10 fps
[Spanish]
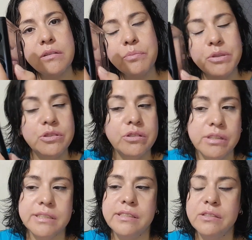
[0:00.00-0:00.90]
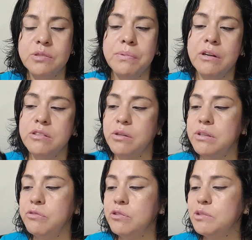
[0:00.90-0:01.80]
Pues yo creo que sí es para los
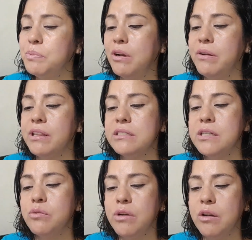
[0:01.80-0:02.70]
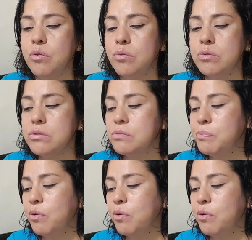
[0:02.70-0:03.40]
audífonos, pero la verdad ese nunca lo uso.